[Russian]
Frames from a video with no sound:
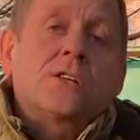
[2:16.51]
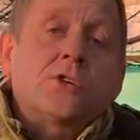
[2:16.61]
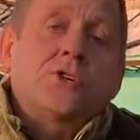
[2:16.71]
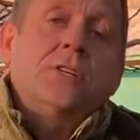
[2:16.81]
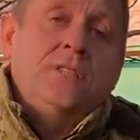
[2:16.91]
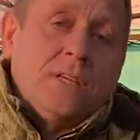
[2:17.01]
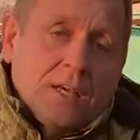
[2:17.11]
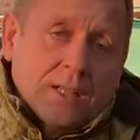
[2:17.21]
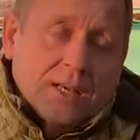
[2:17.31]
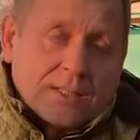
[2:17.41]
что же
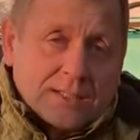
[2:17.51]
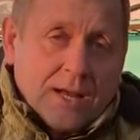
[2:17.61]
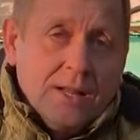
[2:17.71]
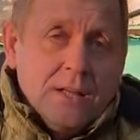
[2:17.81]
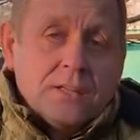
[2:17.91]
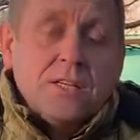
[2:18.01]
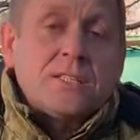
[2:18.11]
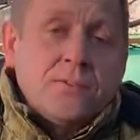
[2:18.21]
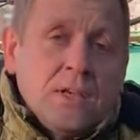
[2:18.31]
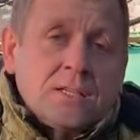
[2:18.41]
делается
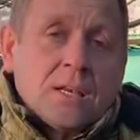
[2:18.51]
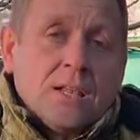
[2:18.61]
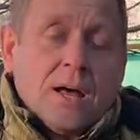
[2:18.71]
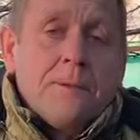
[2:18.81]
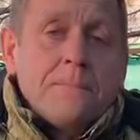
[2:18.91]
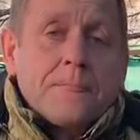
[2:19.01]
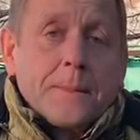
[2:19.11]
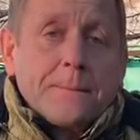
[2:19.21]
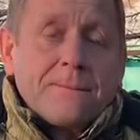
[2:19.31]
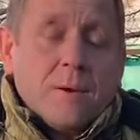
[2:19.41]
действительно
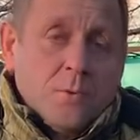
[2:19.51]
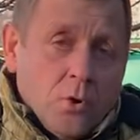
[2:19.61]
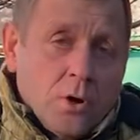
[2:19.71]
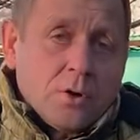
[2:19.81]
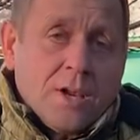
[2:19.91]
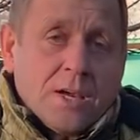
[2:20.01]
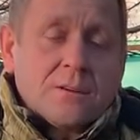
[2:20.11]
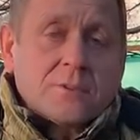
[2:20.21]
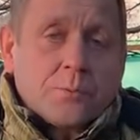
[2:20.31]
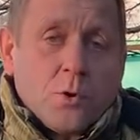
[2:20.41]
мною,
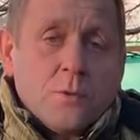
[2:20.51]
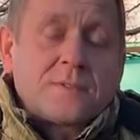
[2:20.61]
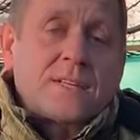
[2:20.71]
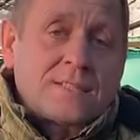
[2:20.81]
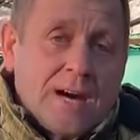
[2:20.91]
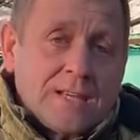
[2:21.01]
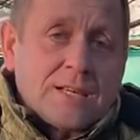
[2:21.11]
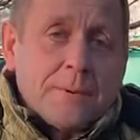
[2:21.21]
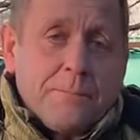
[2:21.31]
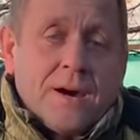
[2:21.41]
Олегом Зубковым,
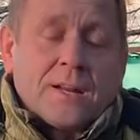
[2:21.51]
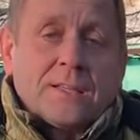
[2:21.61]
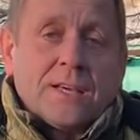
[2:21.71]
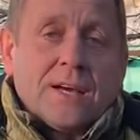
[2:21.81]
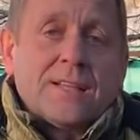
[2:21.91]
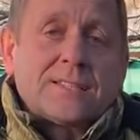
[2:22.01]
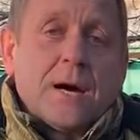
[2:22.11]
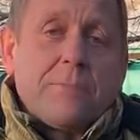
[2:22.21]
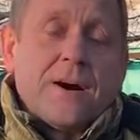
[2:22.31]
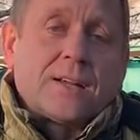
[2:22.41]
создателем парка Тайгана
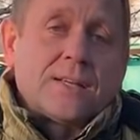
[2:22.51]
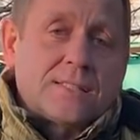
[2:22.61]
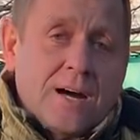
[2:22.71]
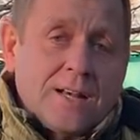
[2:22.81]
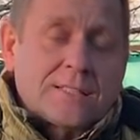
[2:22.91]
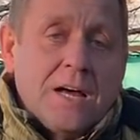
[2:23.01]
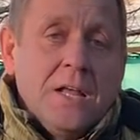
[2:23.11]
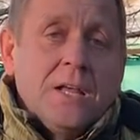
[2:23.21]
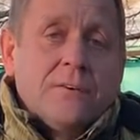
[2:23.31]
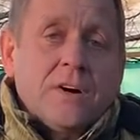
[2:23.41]
зоопарка «Сказка»
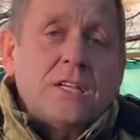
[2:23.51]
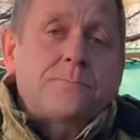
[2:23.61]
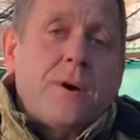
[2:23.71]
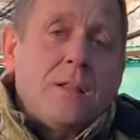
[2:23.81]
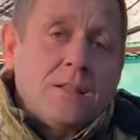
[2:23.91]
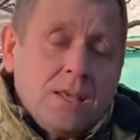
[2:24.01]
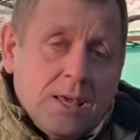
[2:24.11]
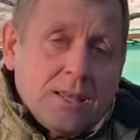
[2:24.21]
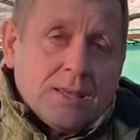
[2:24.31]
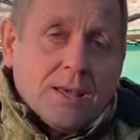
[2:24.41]
в
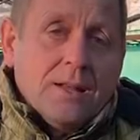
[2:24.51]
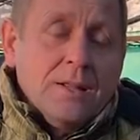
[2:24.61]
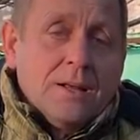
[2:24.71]
исполнение